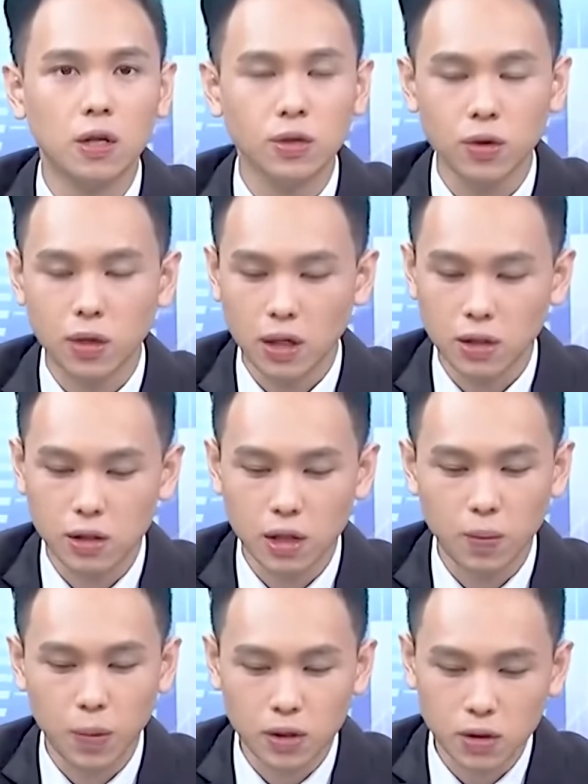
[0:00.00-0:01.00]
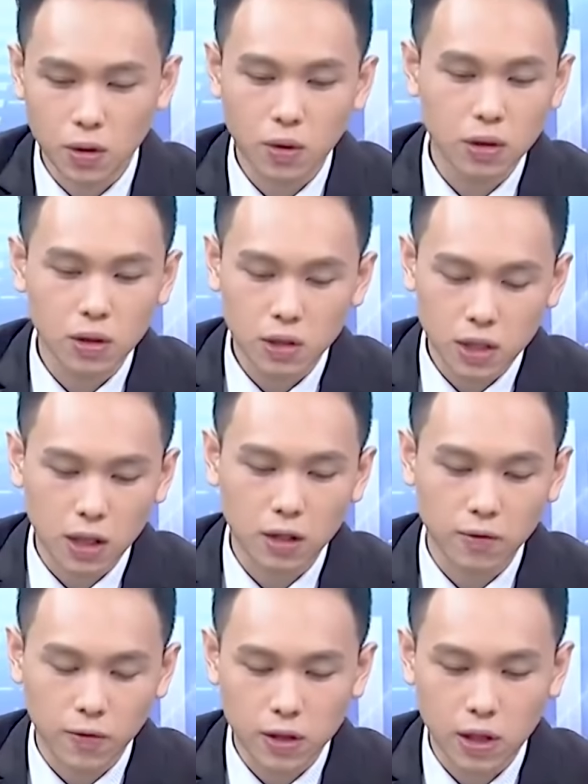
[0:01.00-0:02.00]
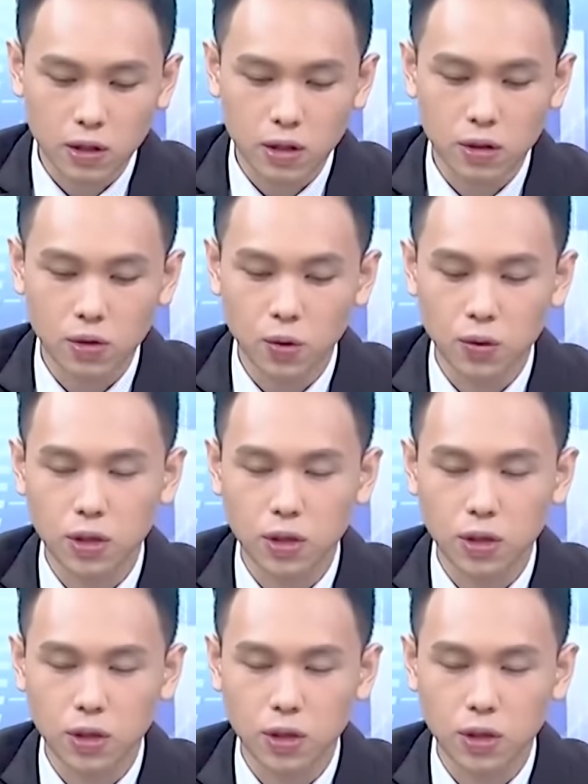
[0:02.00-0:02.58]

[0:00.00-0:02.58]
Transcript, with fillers: 所以当时在本周一讲的非常清楚，